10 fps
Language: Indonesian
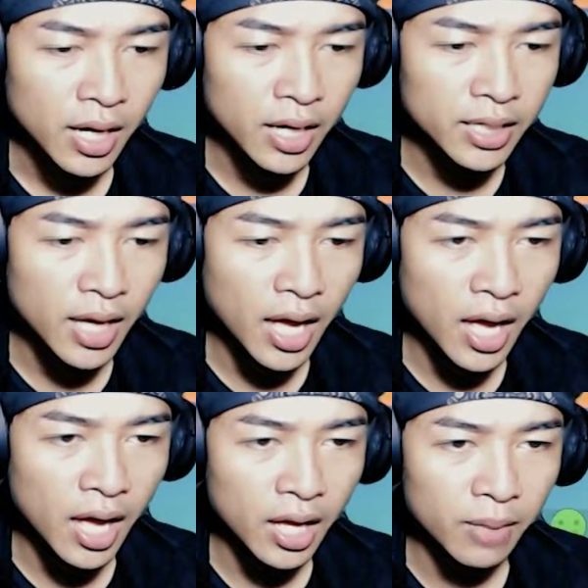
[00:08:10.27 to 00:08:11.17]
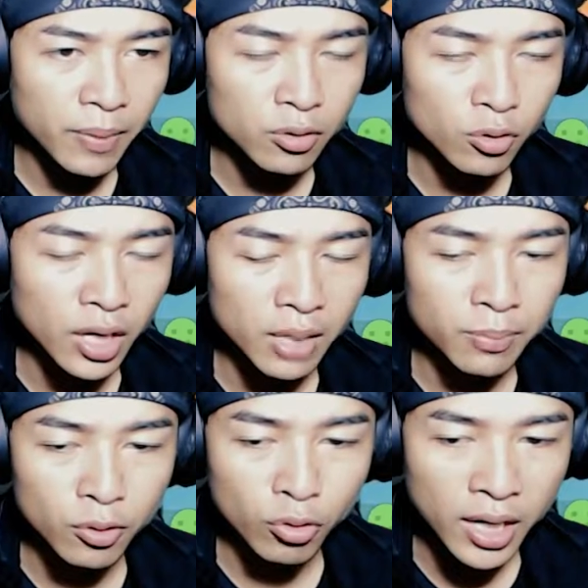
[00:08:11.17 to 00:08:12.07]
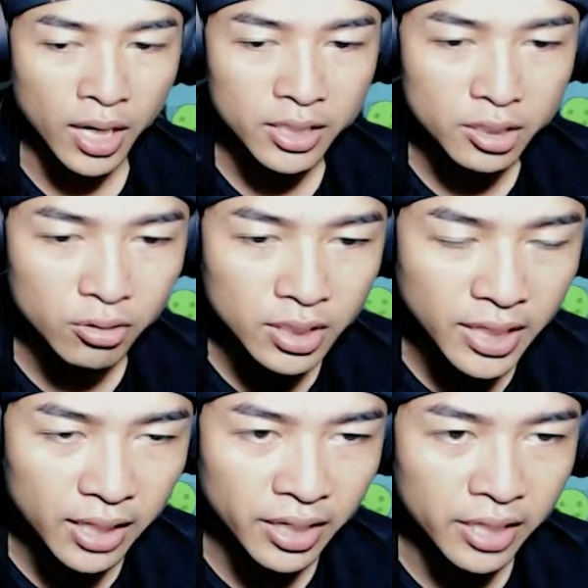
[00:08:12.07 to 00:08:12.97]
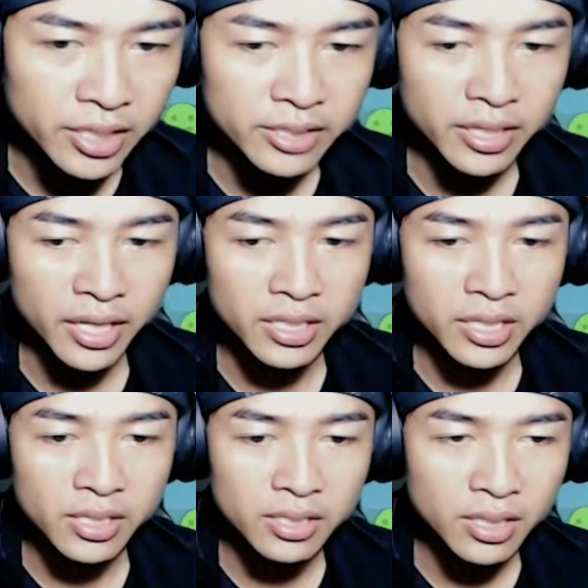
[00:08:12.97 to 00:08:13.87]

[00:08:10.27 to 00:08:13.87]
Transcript: kayak pertukaran-pertukaran gitu guys kayak trading-trading